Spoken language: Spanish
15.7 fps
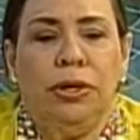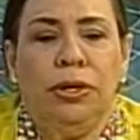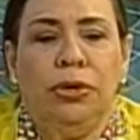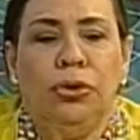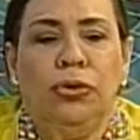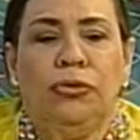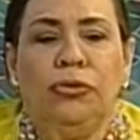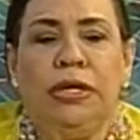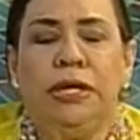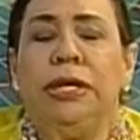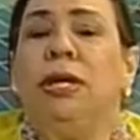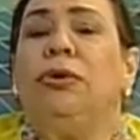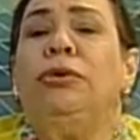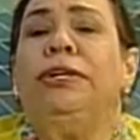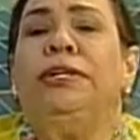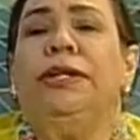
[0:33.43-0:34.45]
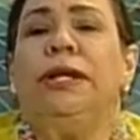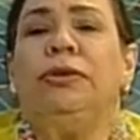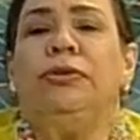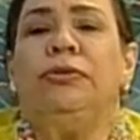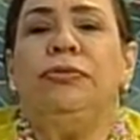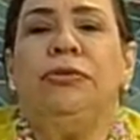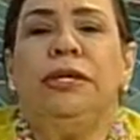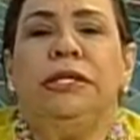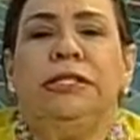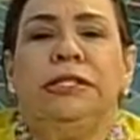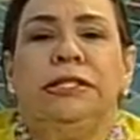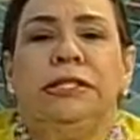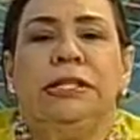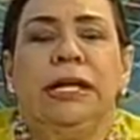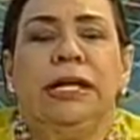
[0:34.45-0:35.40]
no sé qué es lo que tanto
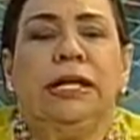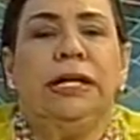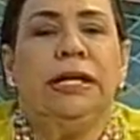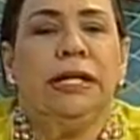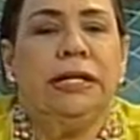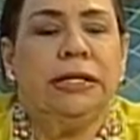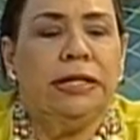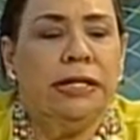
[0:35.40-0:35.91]
felicitan en el